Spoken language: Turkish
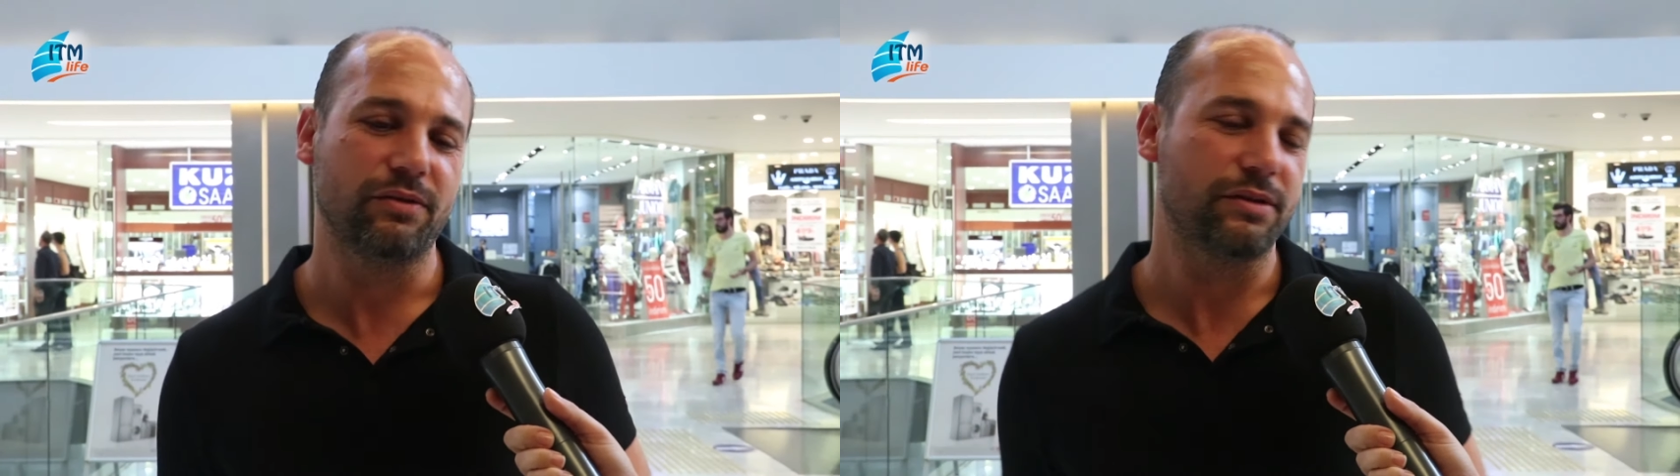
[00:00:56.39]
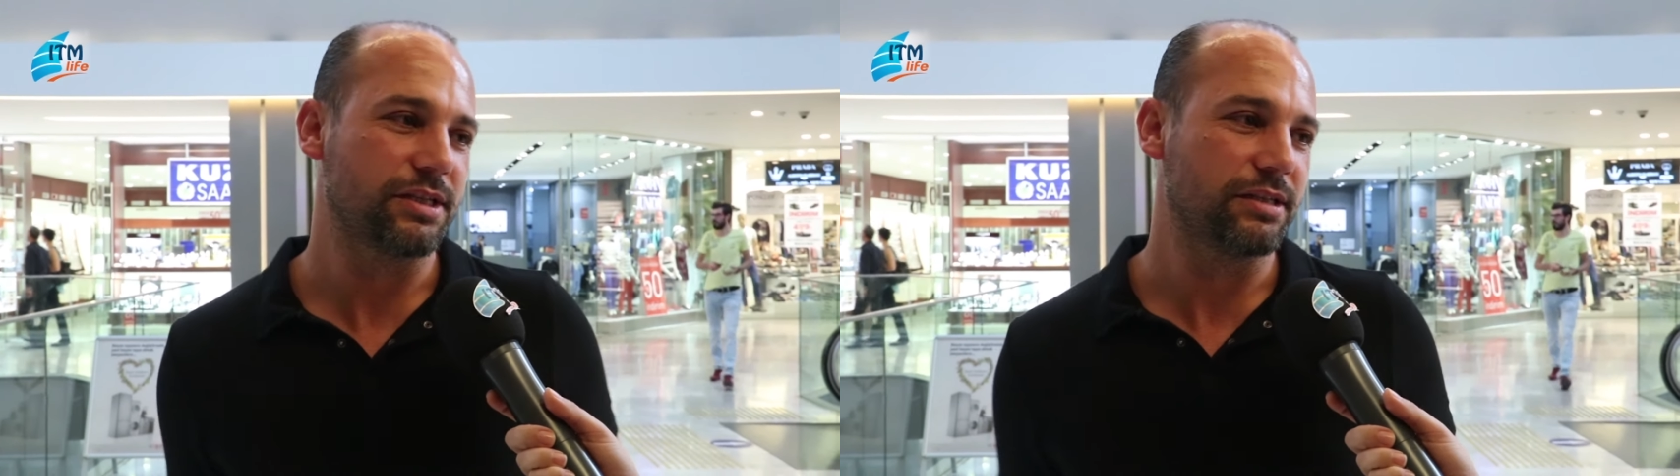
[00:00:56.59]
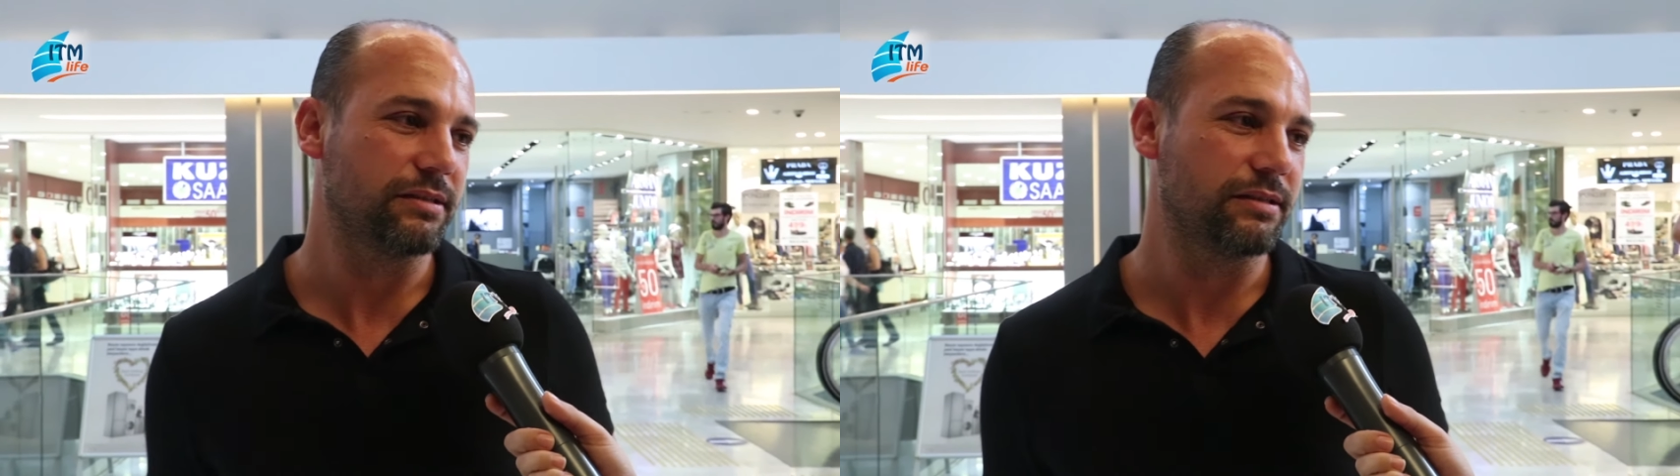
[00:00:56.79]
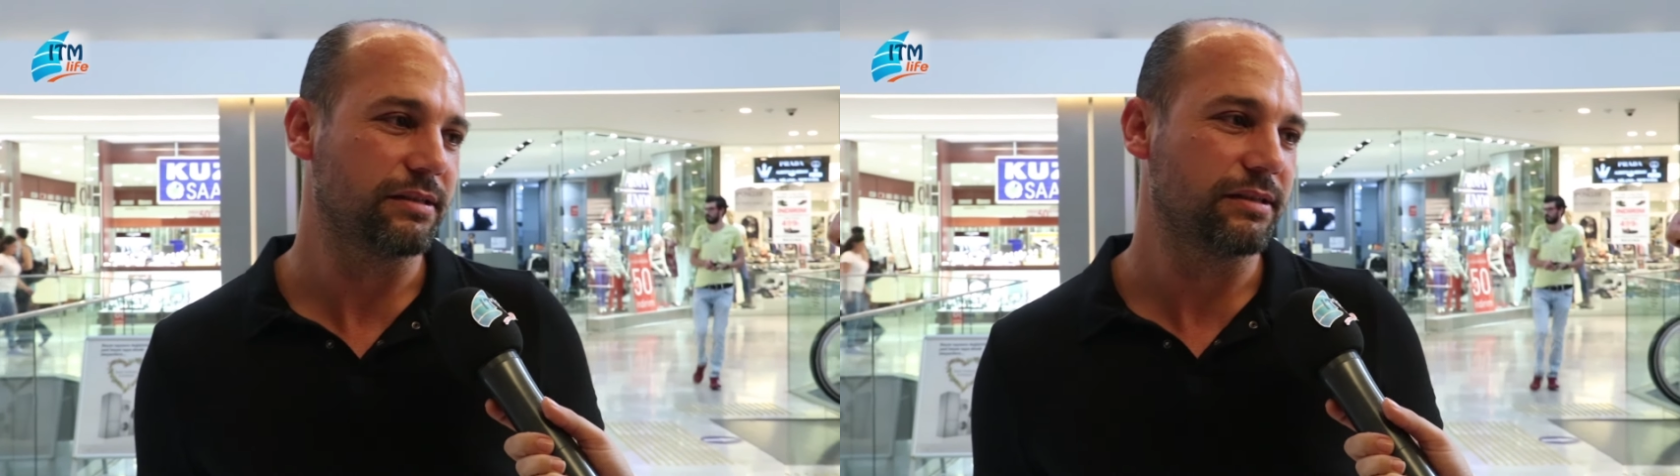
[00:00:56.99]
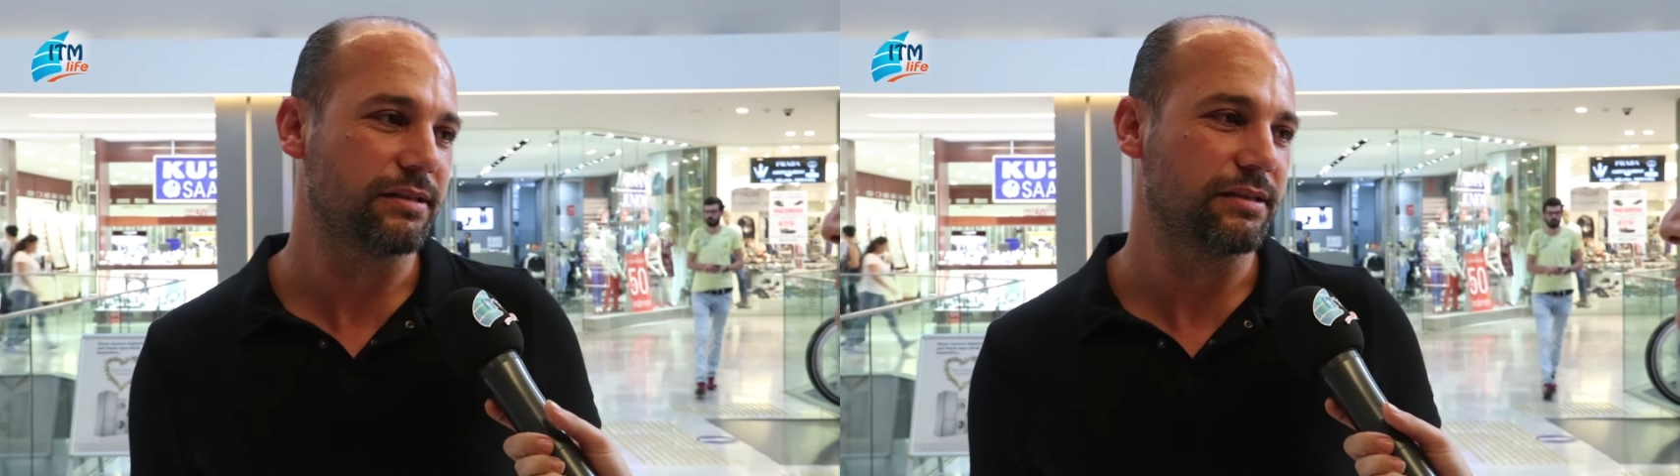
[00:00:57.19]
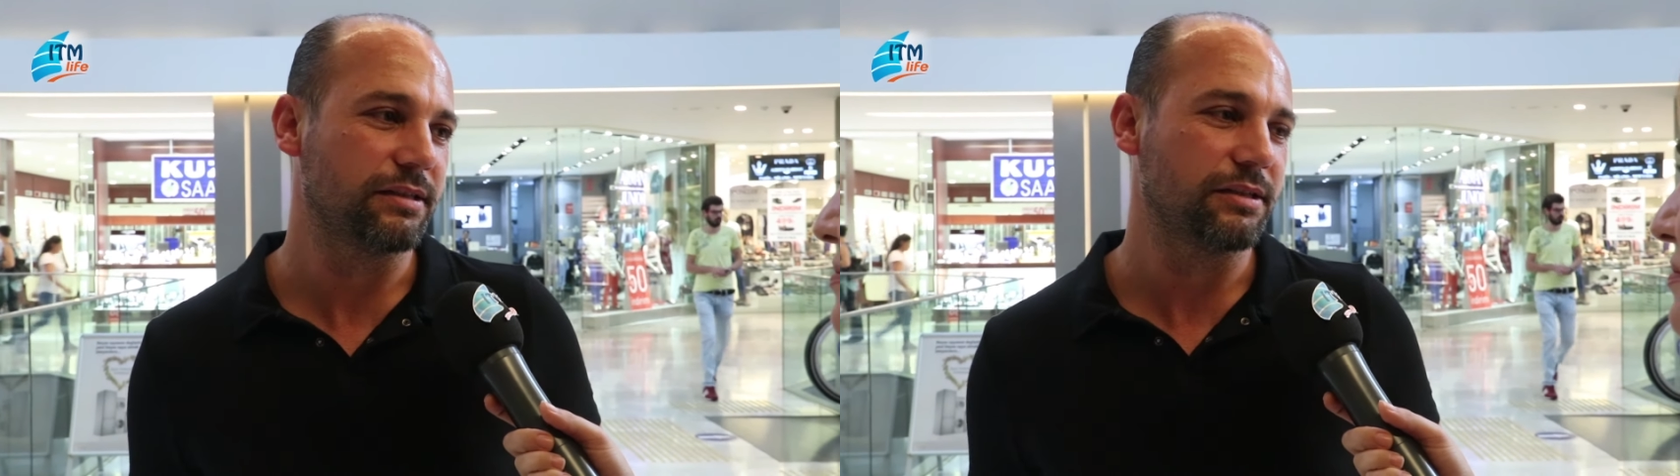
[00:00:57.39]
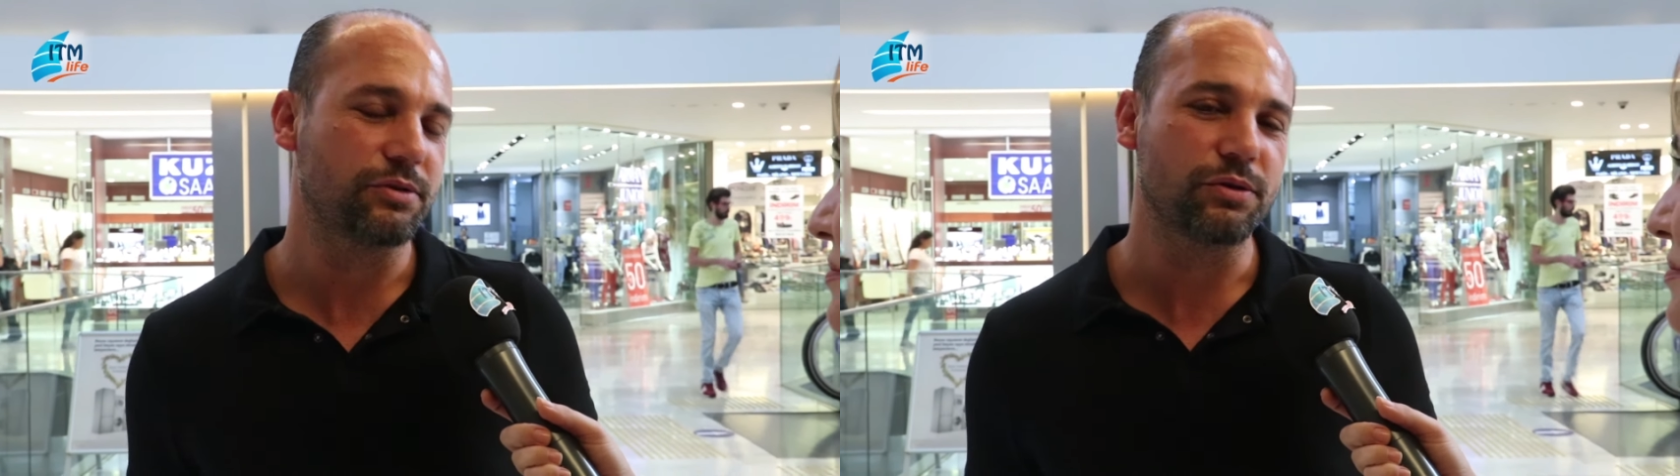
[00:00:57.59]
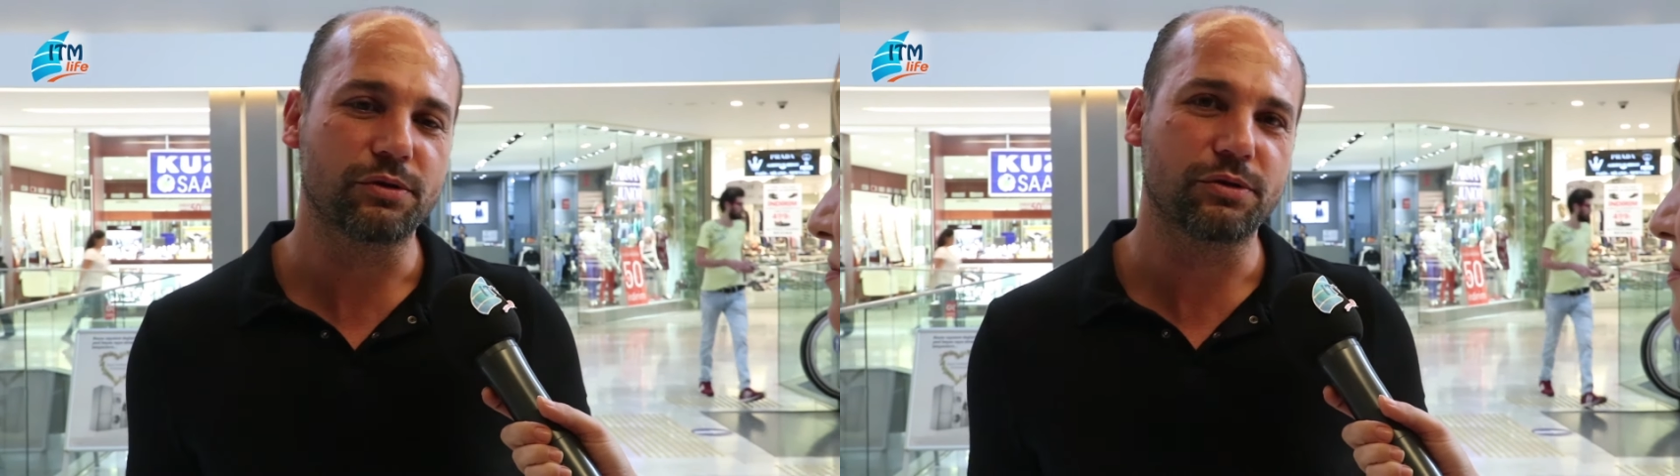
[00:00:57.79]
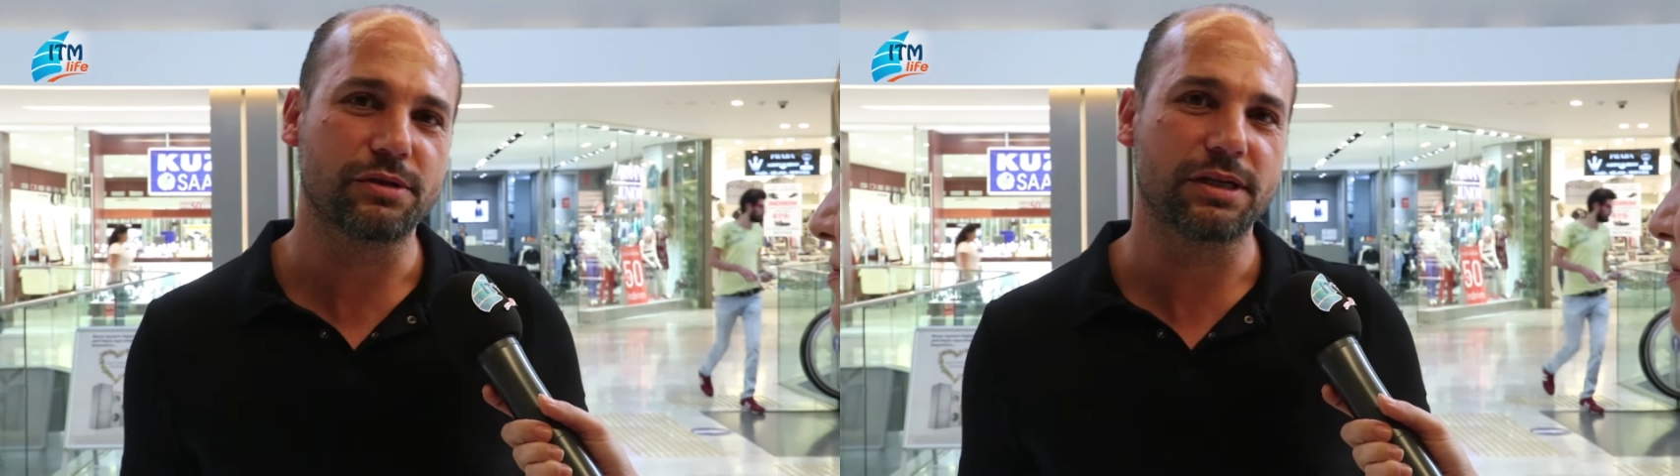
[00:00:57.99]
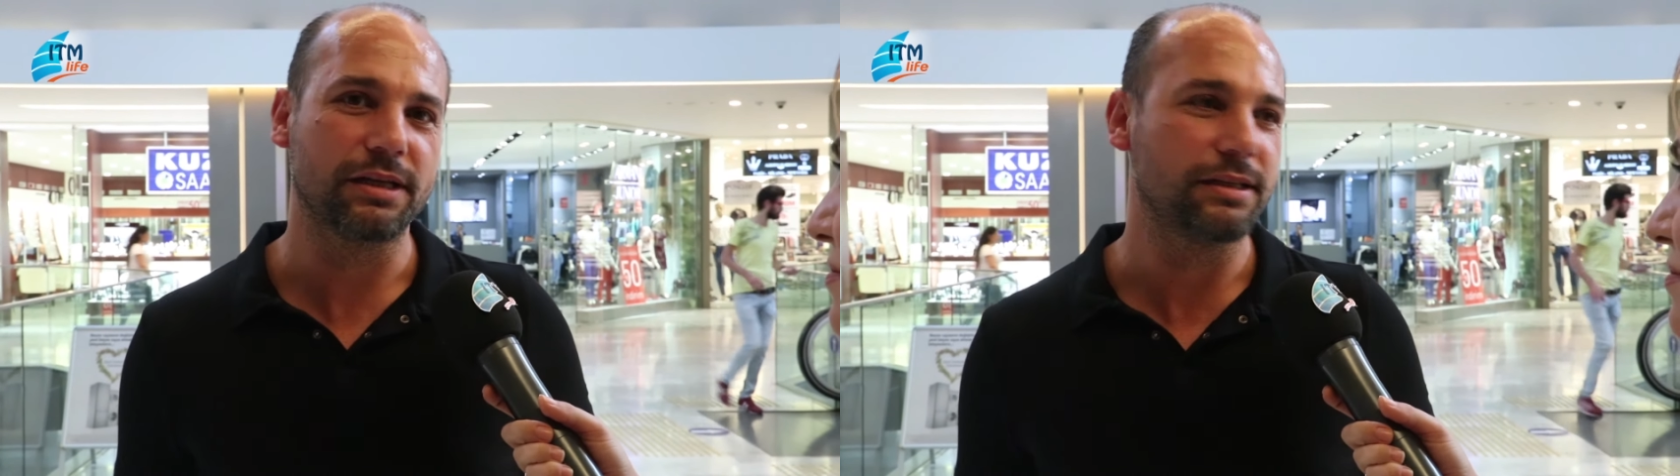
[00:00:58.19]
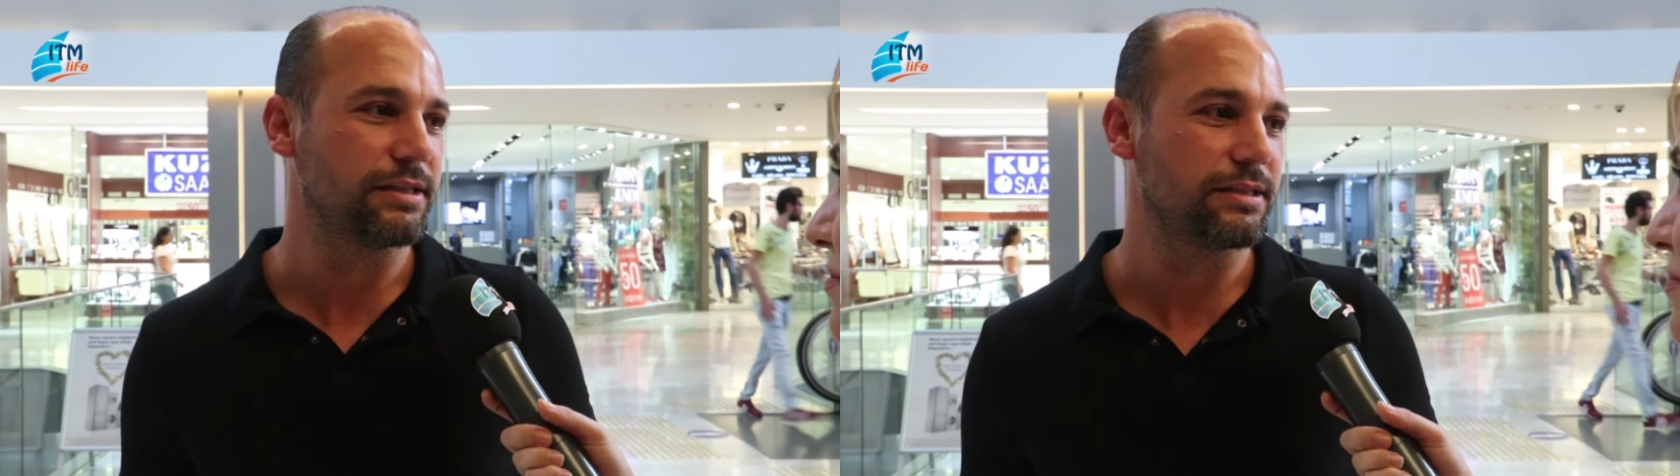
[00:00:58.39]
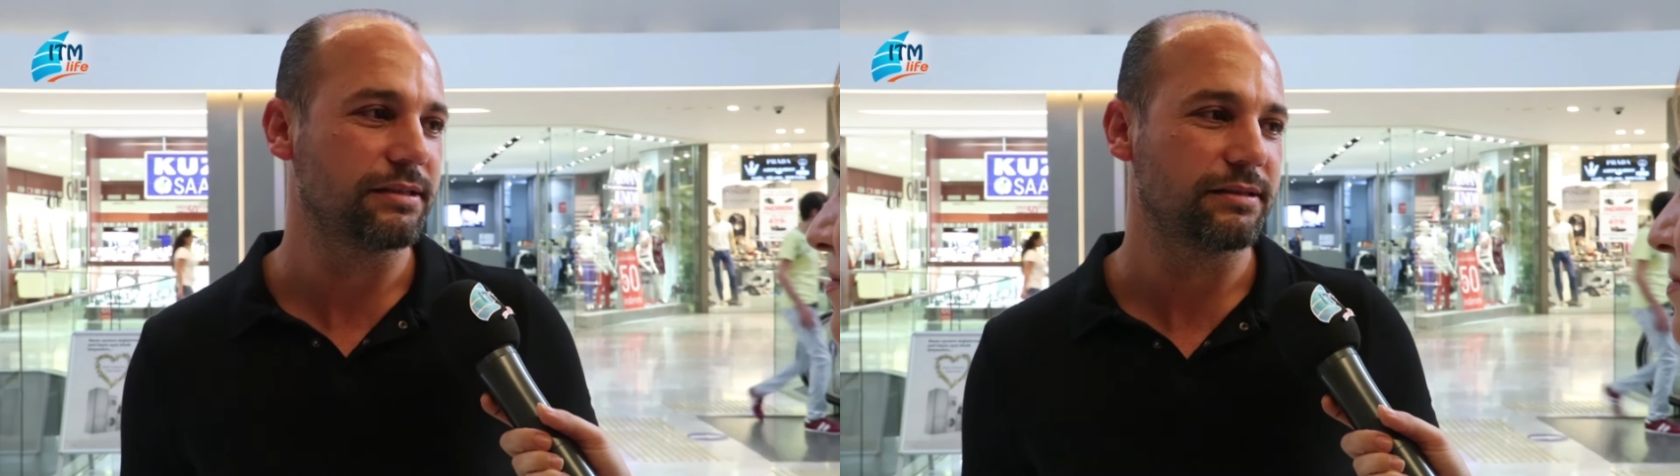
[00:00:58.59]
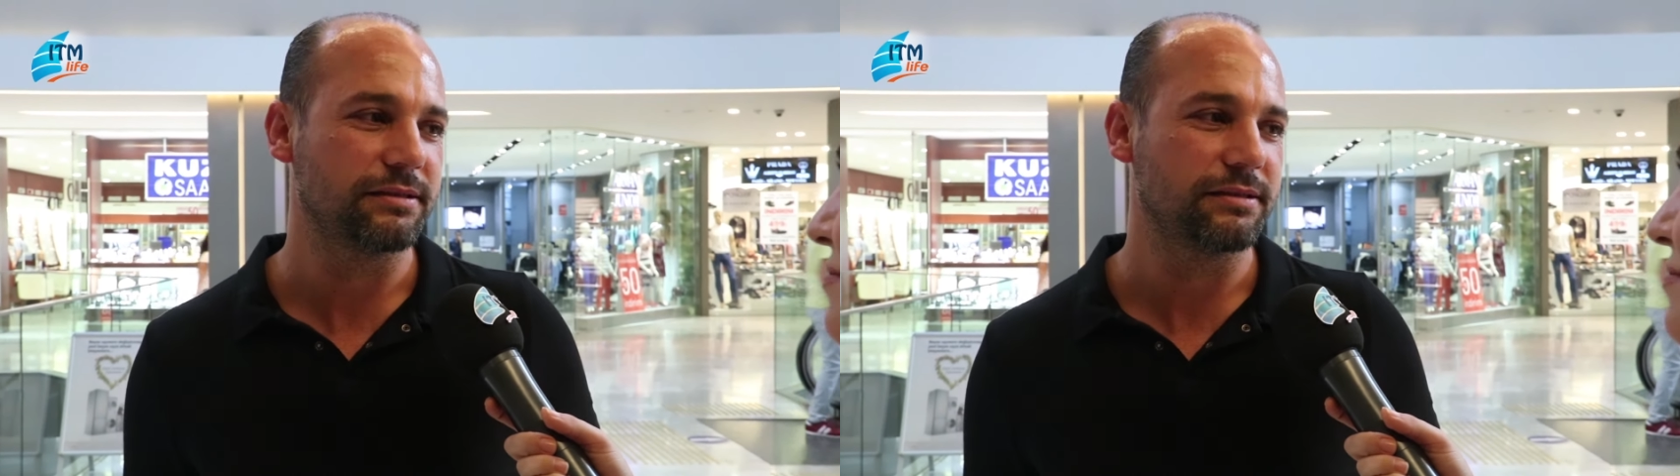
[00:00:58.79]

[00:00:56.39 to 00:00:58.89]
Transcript: Onun için e, çok çocuğu alırız.